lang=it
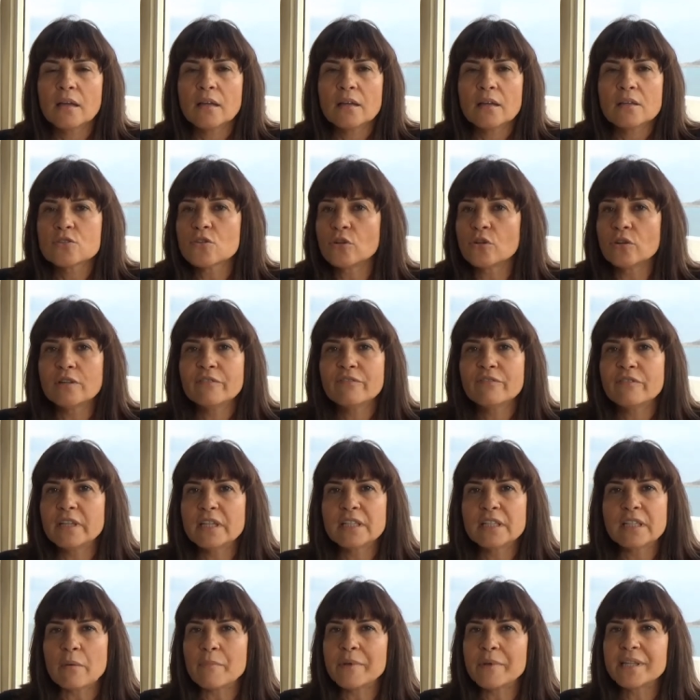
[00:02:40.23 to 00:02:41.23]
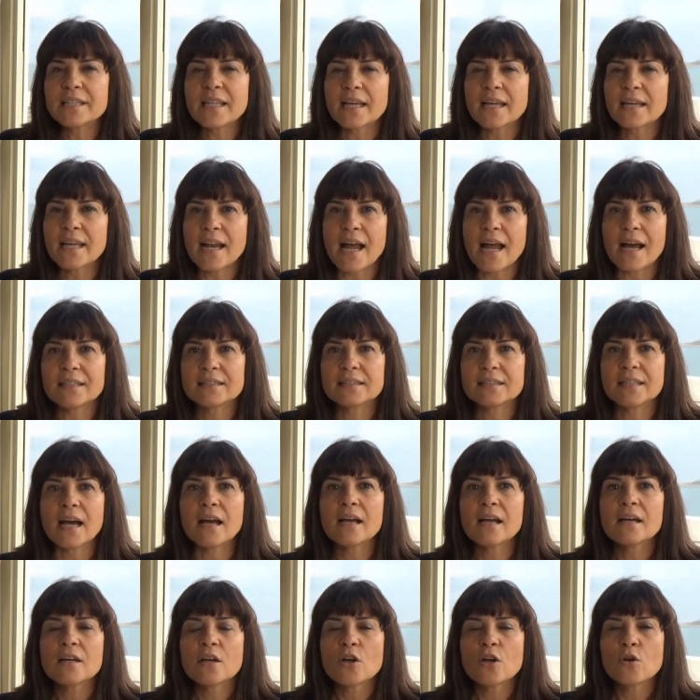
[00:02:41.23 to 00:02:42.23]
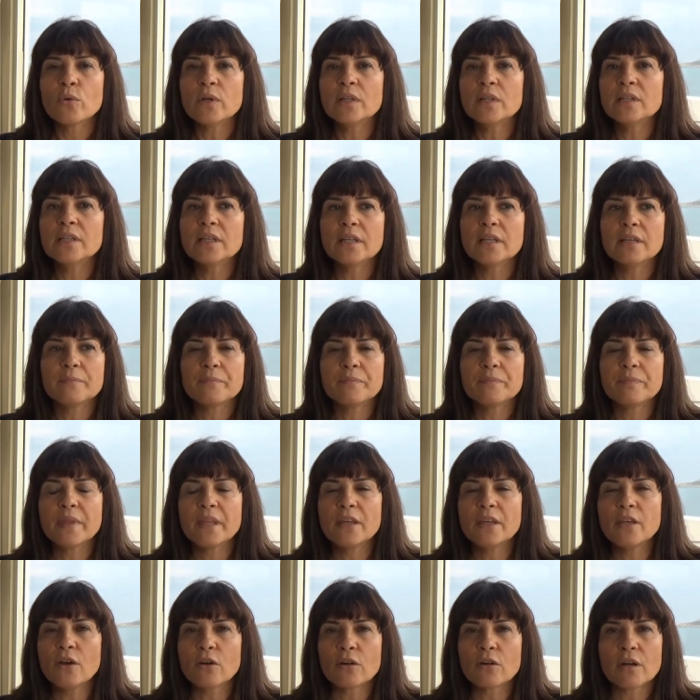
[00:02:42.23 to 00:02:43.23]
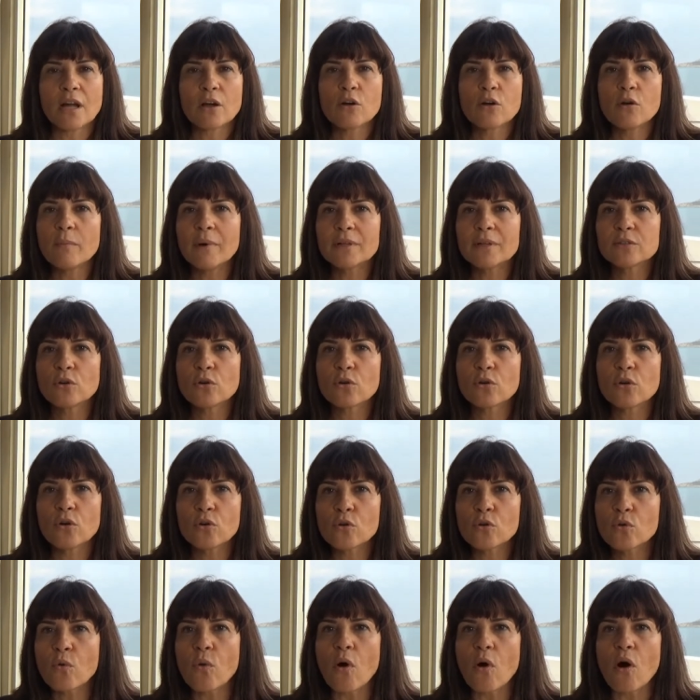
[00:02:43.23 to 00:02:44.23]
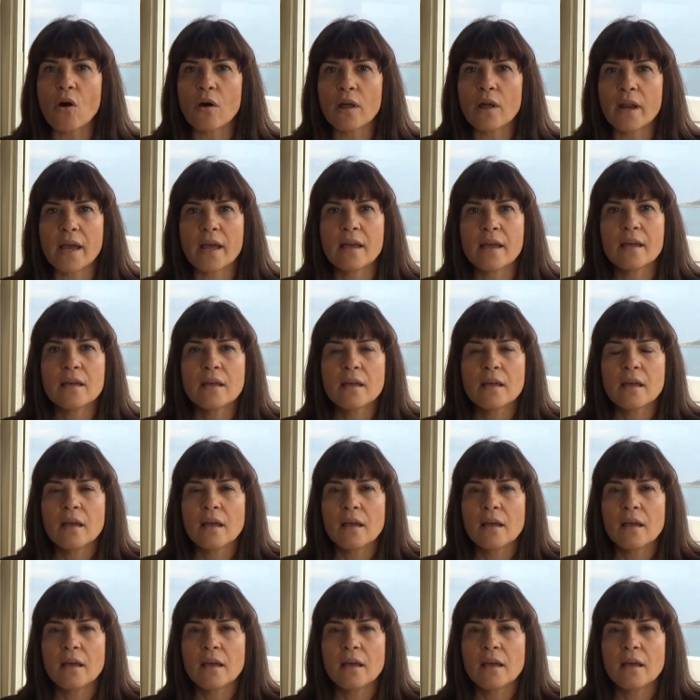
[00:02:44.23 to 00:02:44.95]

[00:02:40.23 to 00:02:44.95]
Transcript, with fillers: sono infinitamente grata. Quindi io raccomando col cuore